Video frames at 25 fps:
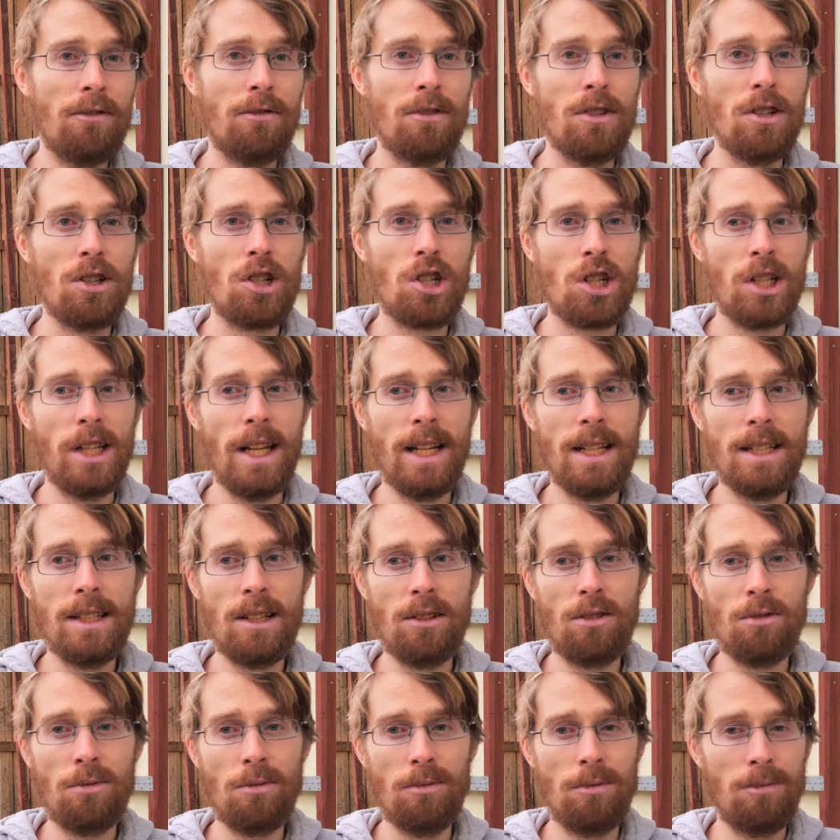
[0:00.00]
viel
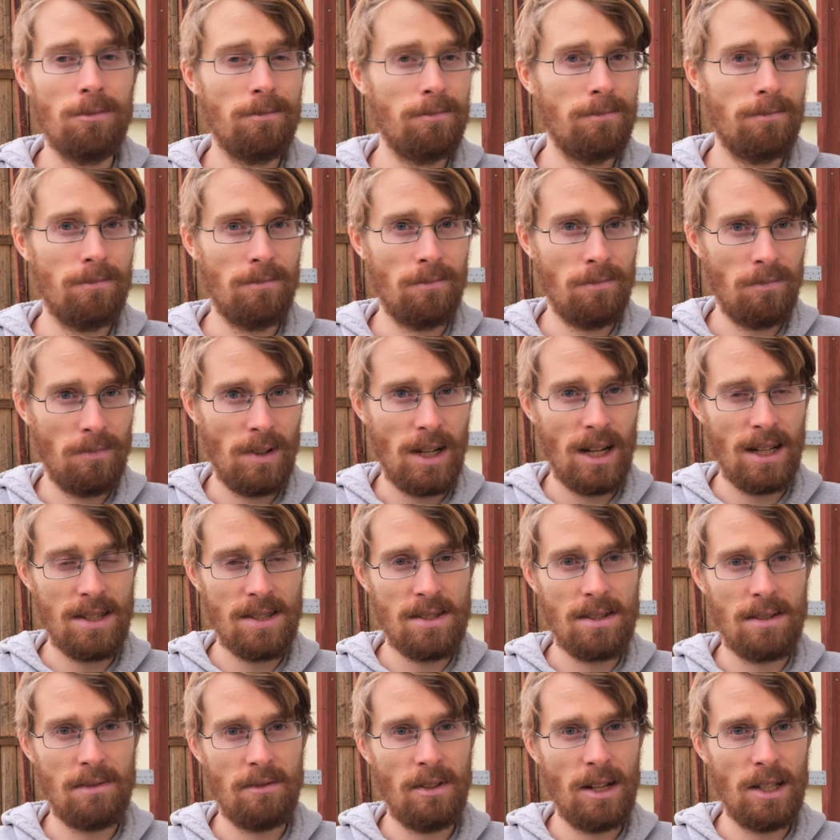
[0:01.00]
schlechter, du
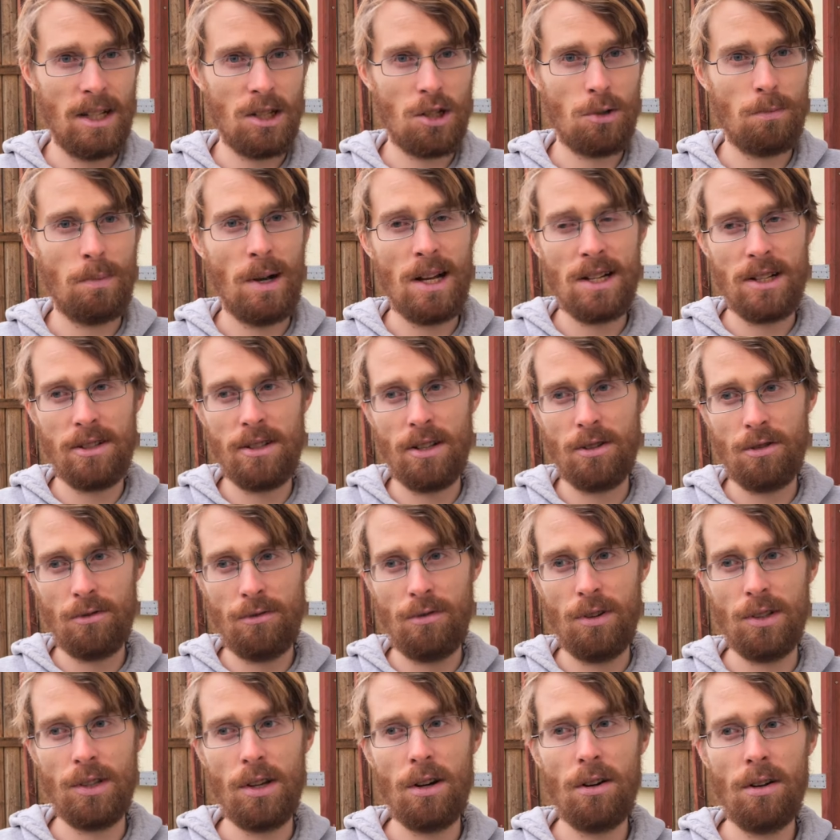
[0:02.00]
kannst, weil der Speichel da
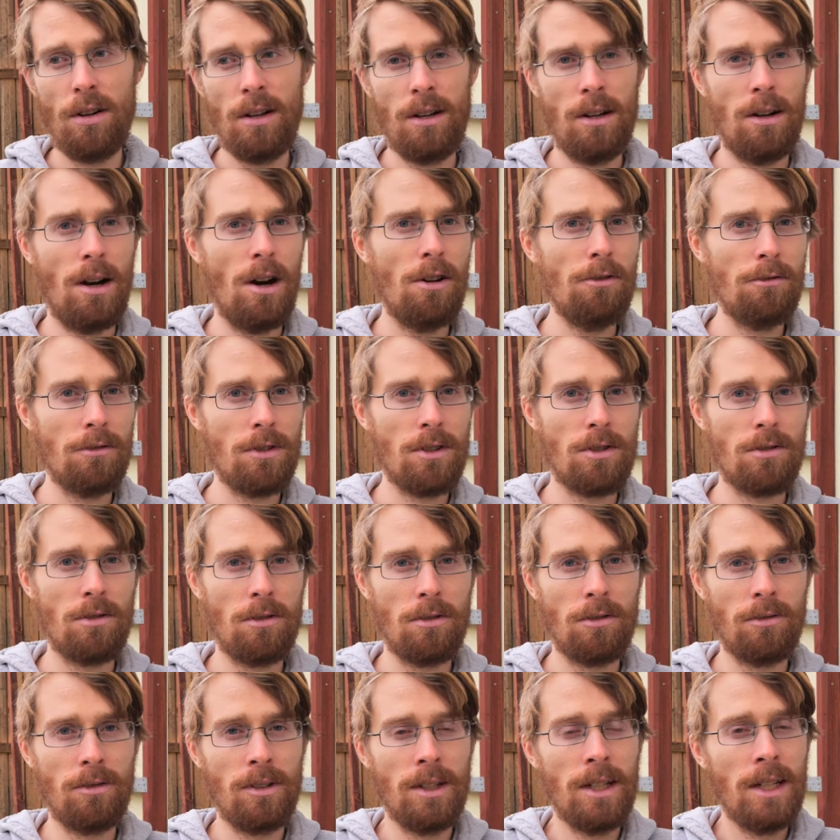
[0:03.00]
sofort äh,
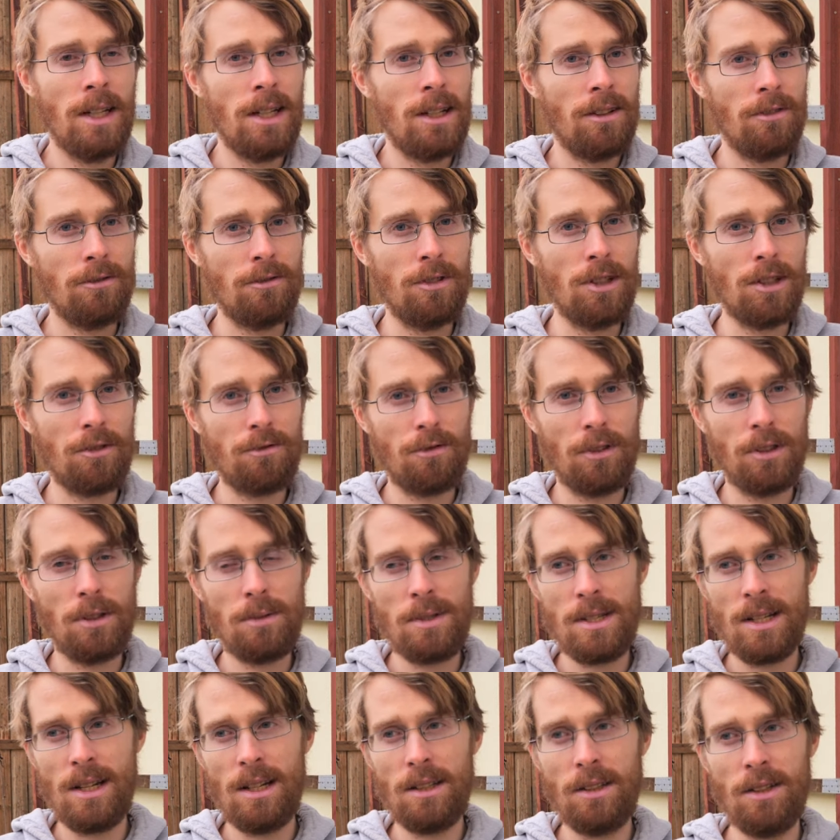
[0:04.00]
aufgesogen wird von
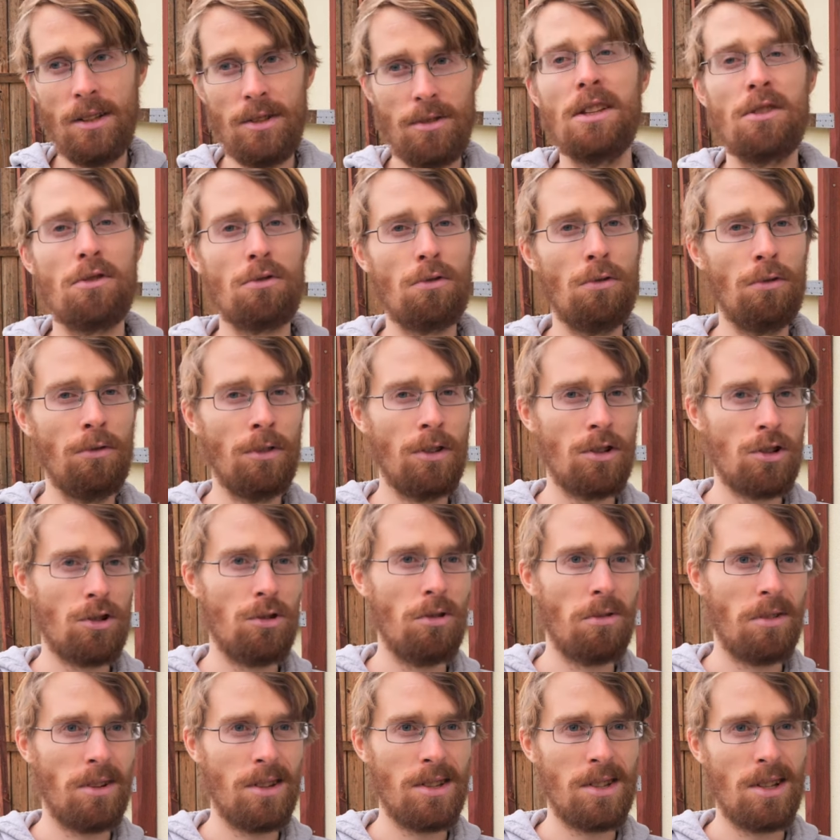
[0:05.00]
den Sachen, also das
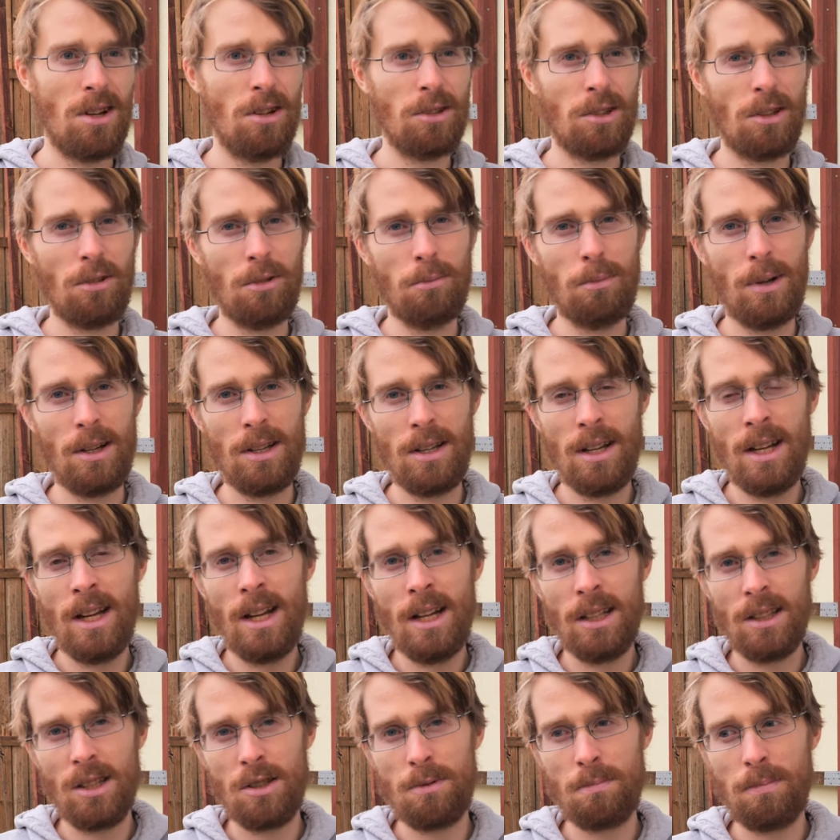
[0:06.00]
Runterschlucken ist auch dann nochmal
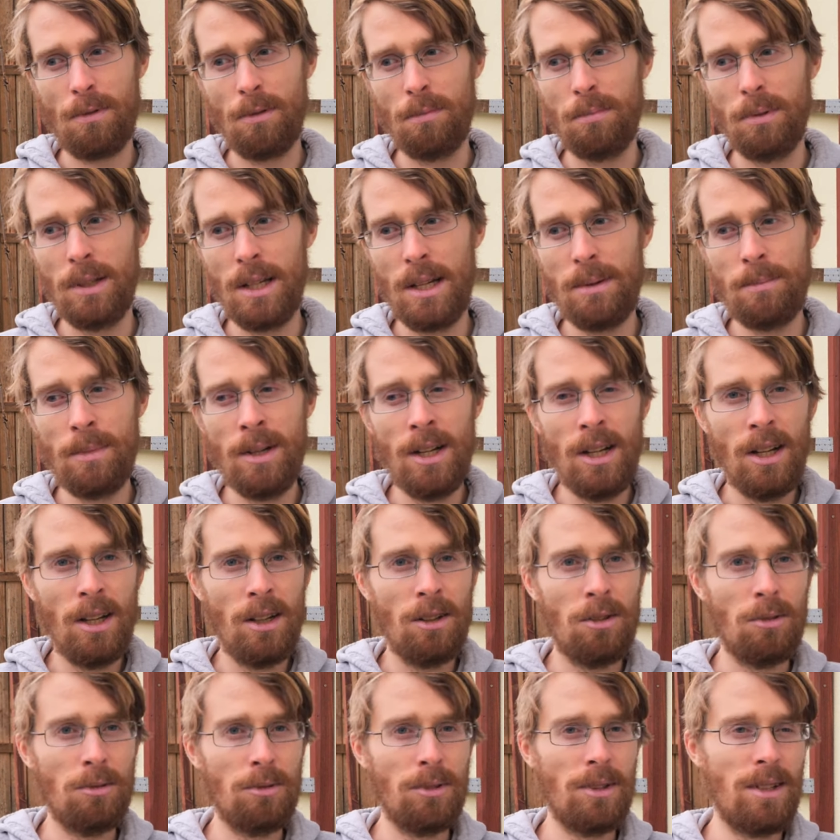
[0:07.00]
das Problem
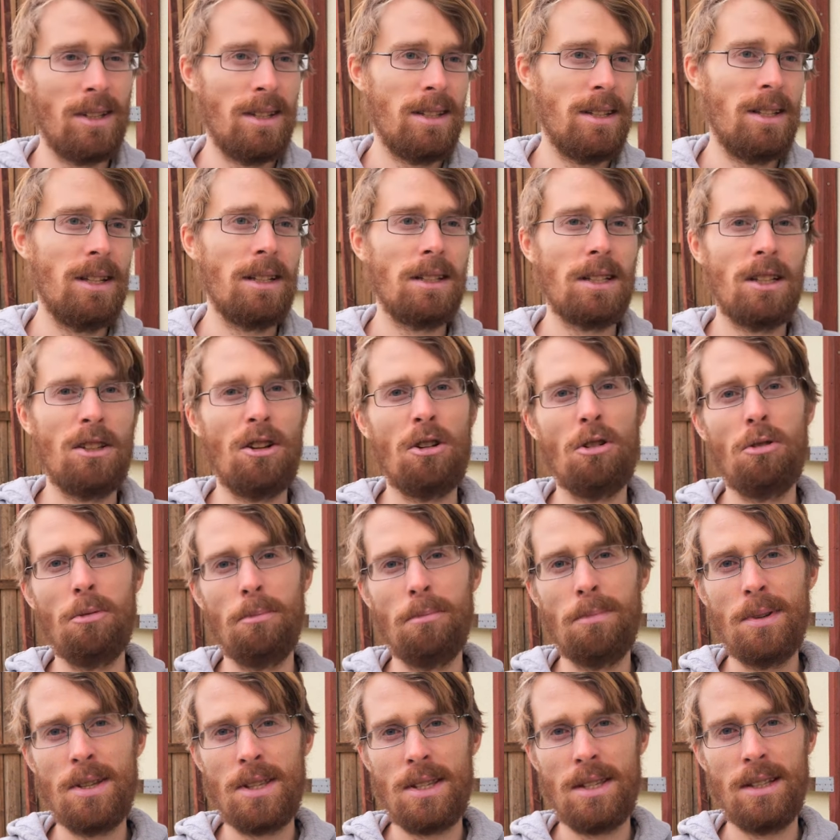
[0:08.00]
und es liegt dann auch
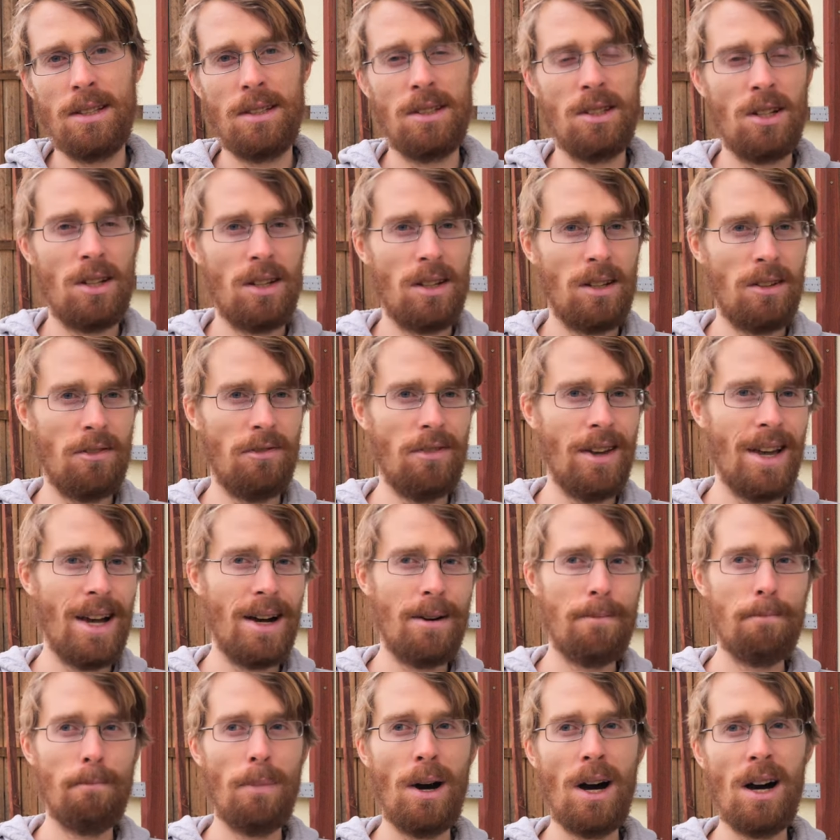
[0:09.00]
ein bisschen
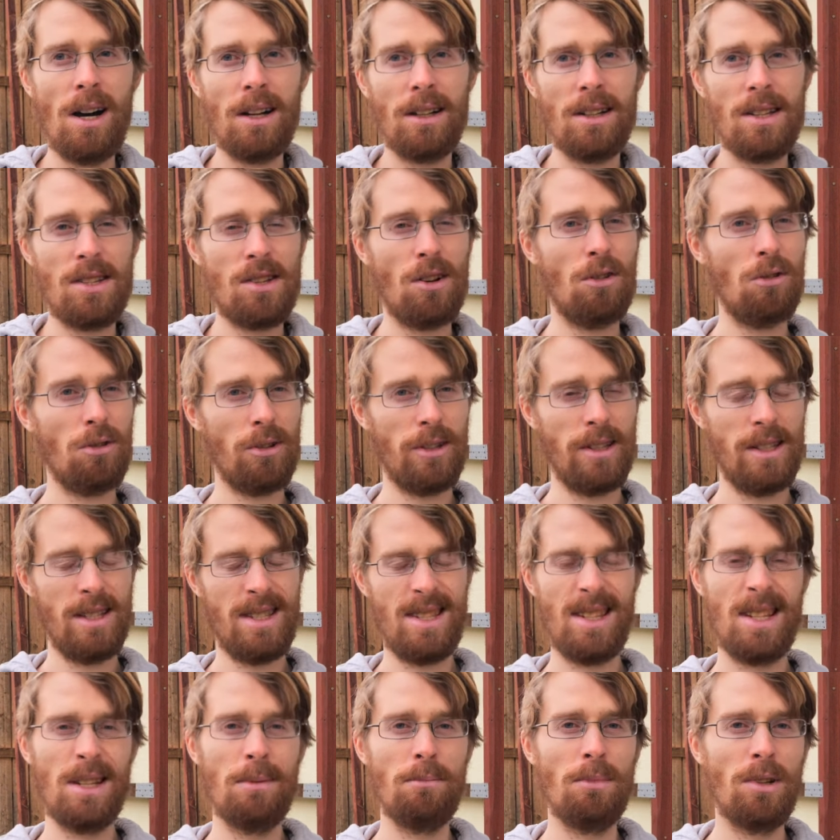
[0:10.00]
quer im Magen, ist auch
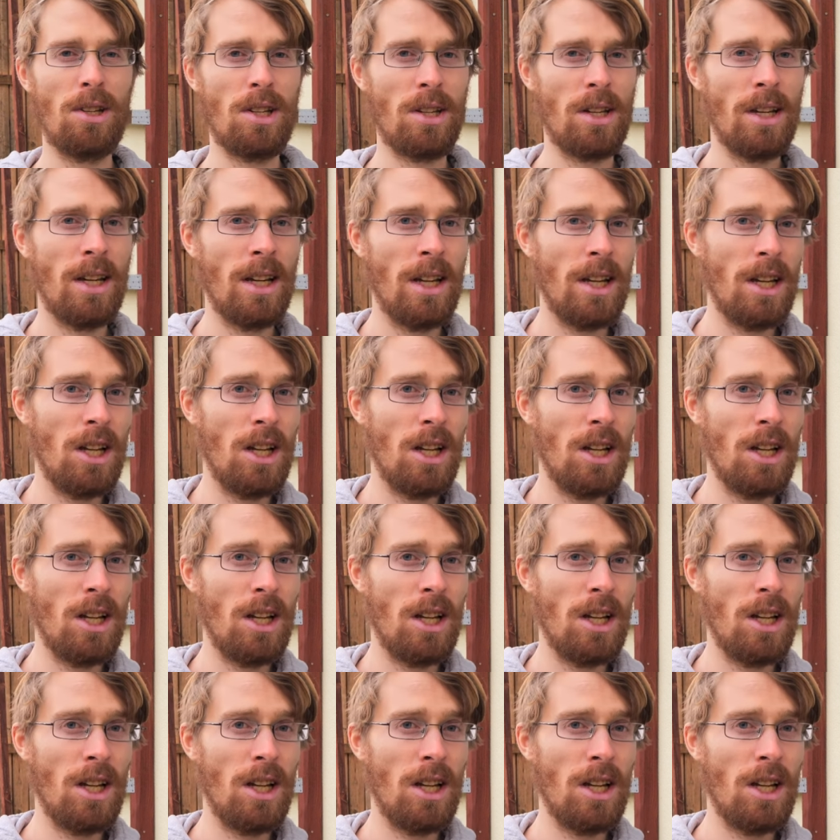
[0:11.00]
ziemlich